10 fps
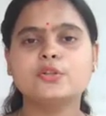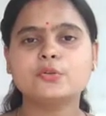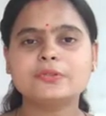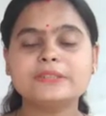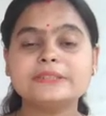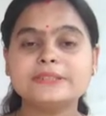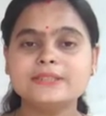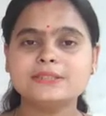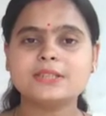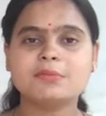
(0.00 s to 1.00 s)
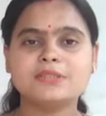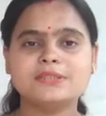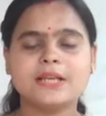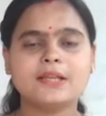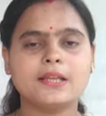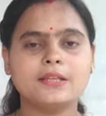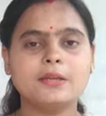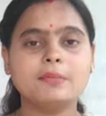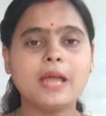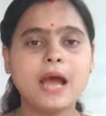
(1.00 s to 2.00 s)
तो फ्रेंड्स इस समस्या के लिए
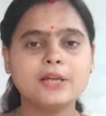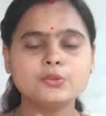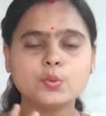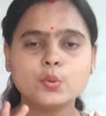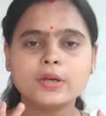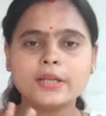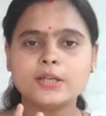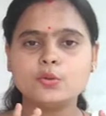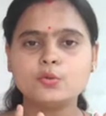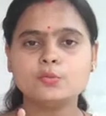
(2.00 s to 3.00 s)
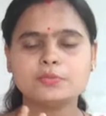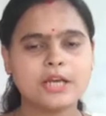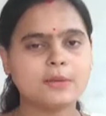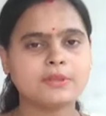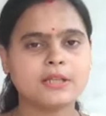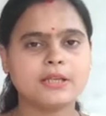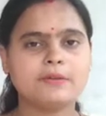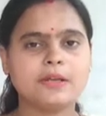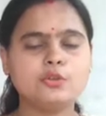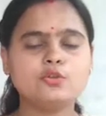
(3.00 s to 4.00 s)
मैं आज दो घरेलू उपचार बताने
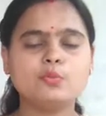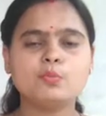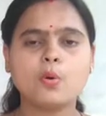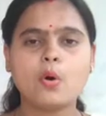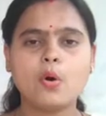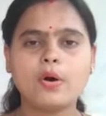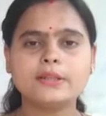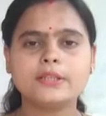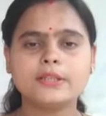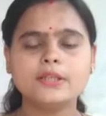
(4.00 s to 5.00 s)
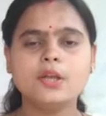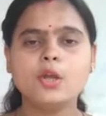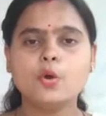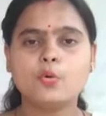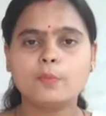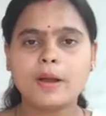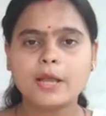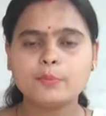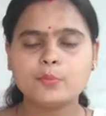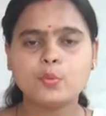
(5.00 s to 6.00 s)
वाली हूँ जो बहुत ही
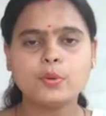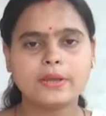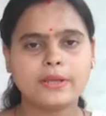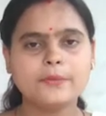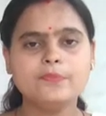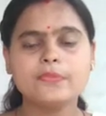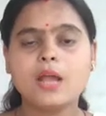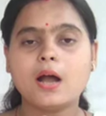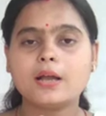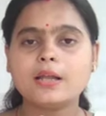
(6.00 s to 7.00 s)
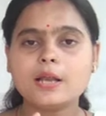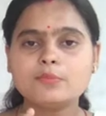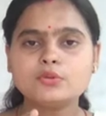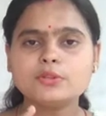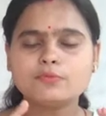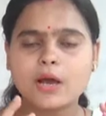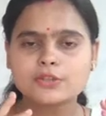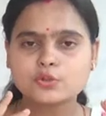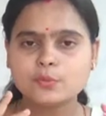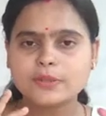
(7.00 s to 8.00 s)
उपायपूर्ण है अगर आप उसे
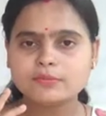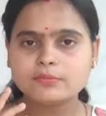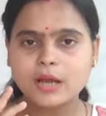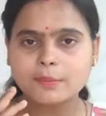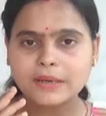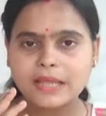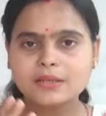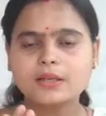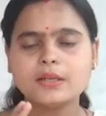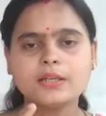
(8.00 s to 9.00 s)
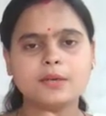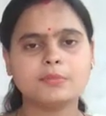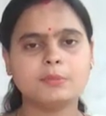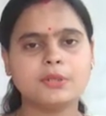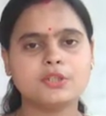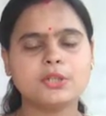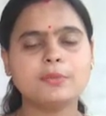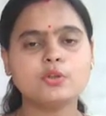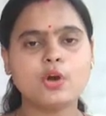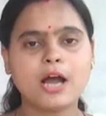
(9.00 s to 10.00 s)
वास्तव में अप्लाई करेंगे अपने बच्चे पे
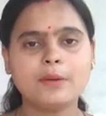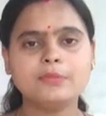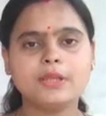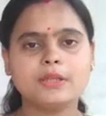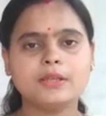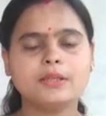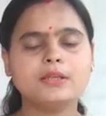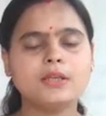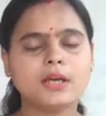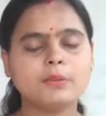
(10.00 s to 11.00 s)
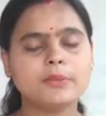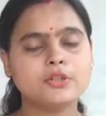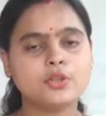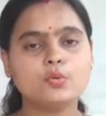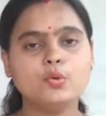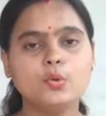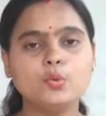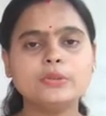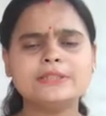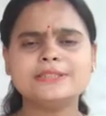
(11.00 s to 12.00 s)
तो आप देखेंगे कि अगर बच्चे को लू
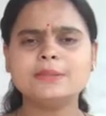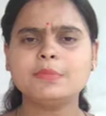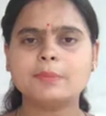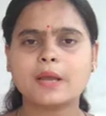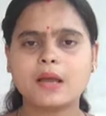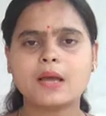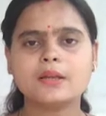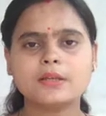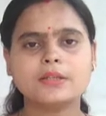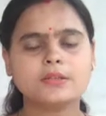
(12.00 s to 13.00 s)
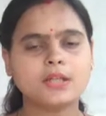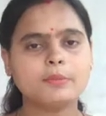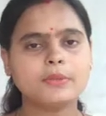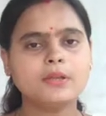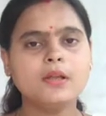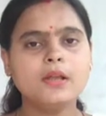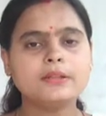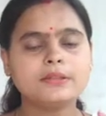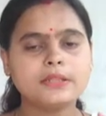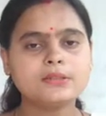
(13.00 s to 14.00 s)
किसी भी प्रकार का कितना भी
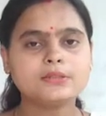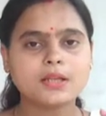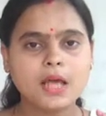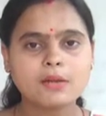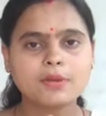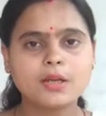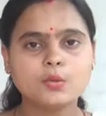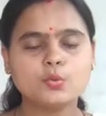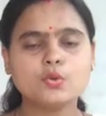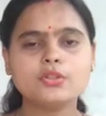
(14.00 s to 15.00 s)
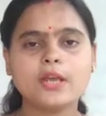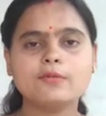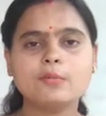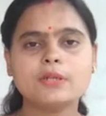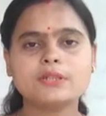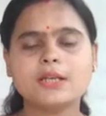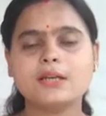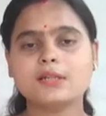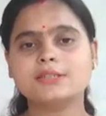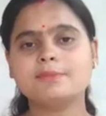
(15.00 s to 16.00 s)
तेज़ तरार वाला लू हो चाहे वो बच्चा
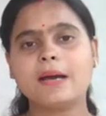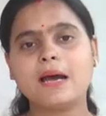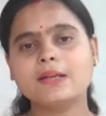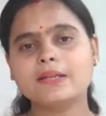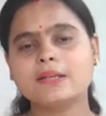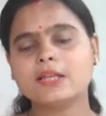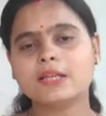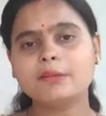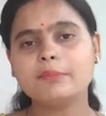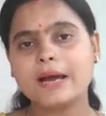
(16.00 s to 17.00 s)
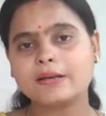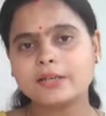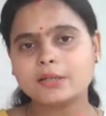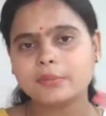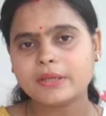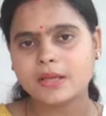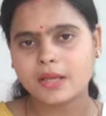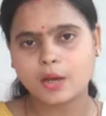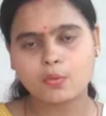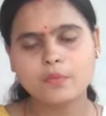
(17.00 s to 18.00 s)
घर से बाहर निकल के कहीं मार्केट में
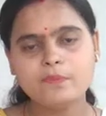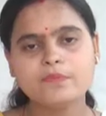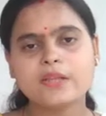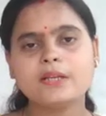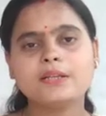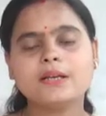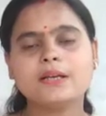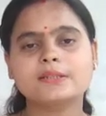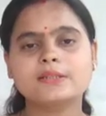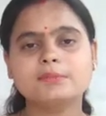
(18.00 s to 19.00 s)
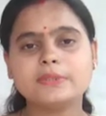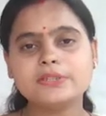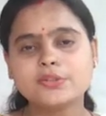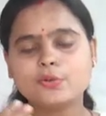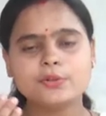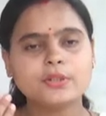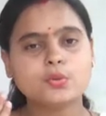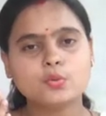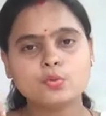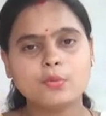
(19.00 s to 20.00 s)
गया हो या घर से बीस किलोमीटर
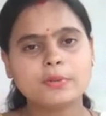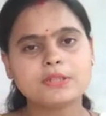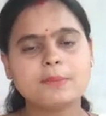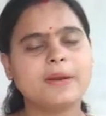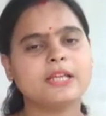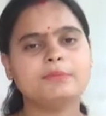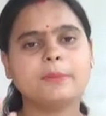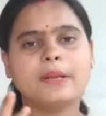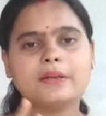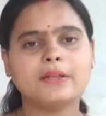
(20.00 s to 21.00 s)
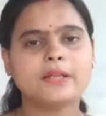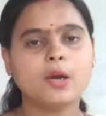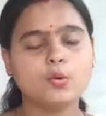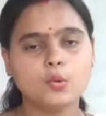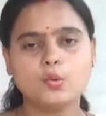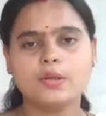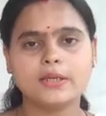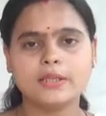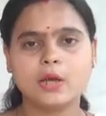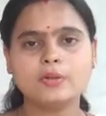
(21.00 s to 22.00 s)
दूर वो बच्चा बाइक पर बैठ के गया हो लू लग
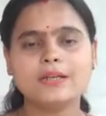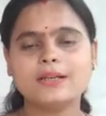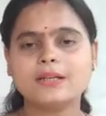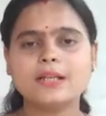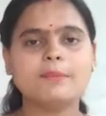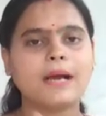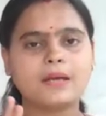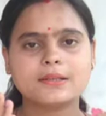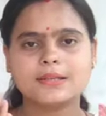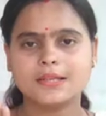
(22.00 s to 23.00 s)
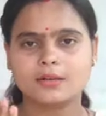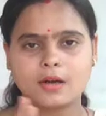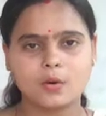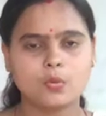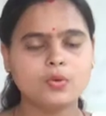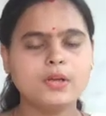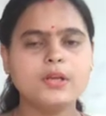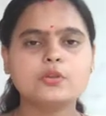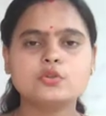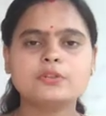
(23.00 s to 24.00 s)
गया हो या घर के बाहर खेल रहा हो
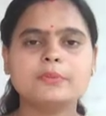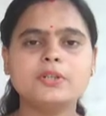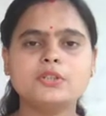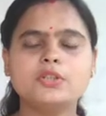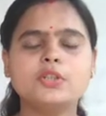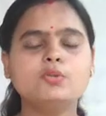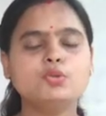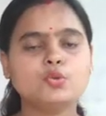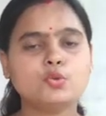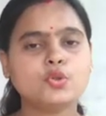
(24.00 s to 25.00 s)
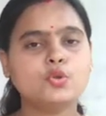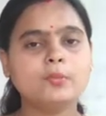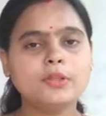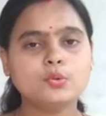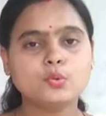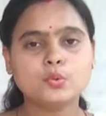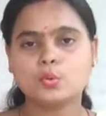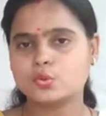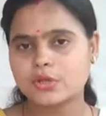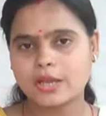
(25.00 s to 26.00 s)
तो समझ लीजिए कि वो चुटकियों में दूर
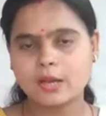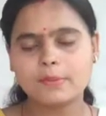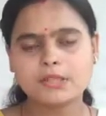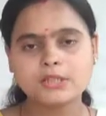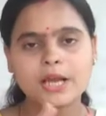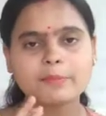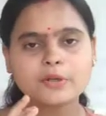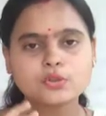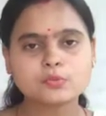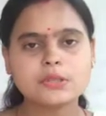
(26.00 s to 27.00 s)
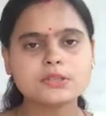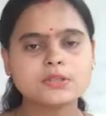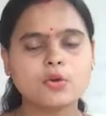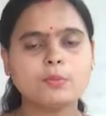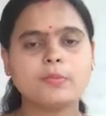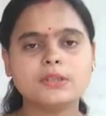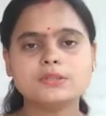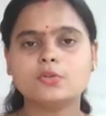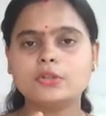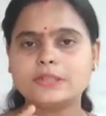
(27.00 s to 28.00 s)
हो जाएगा बच्चा आपका स्वस्थ और मस्त
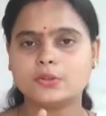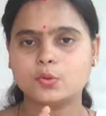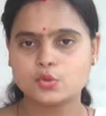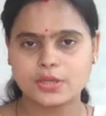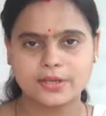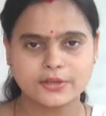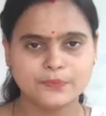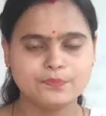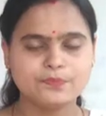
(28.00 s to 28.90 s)
और ठीक हो जाएगा